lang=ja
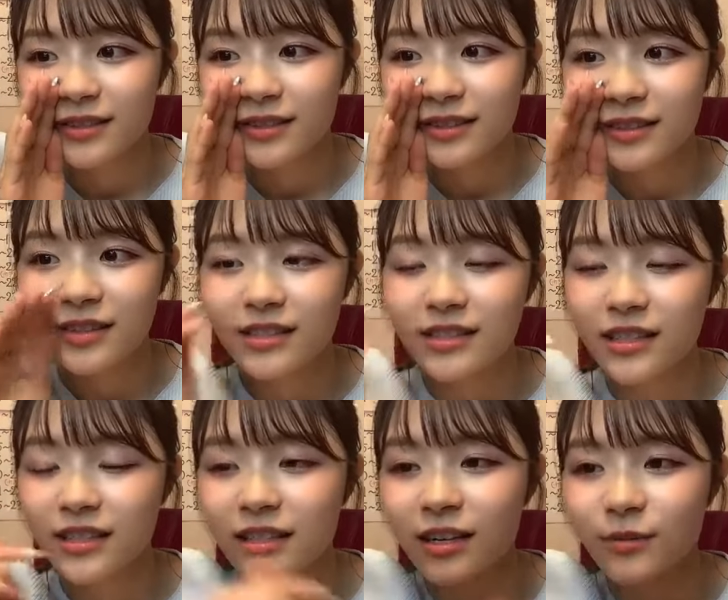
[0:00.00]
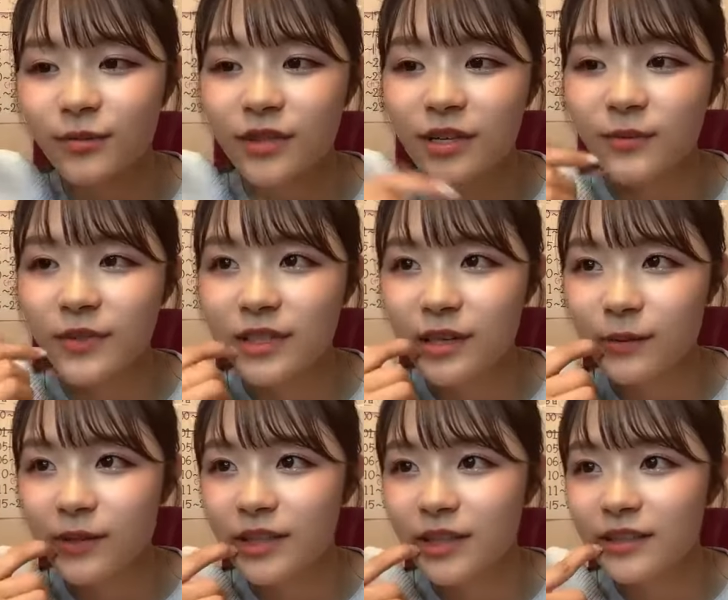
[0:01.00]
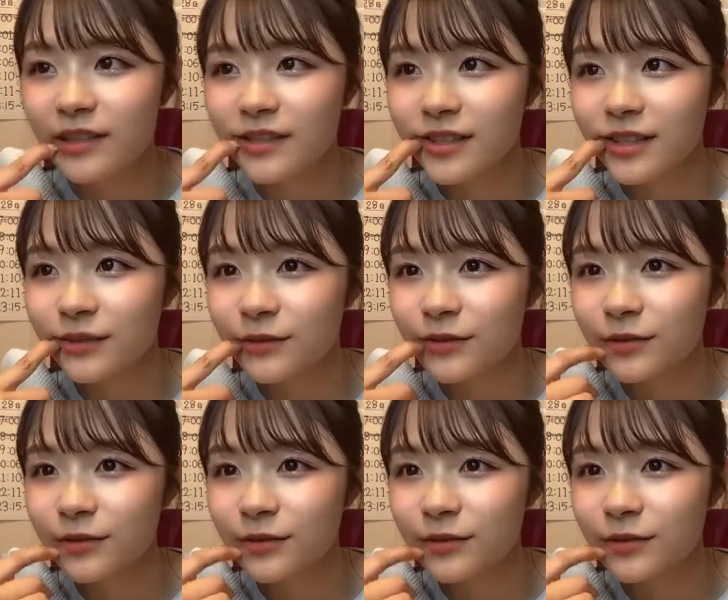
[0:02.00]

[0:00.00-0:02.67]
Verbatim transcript: 私さっきカップラーメン食べたんですけど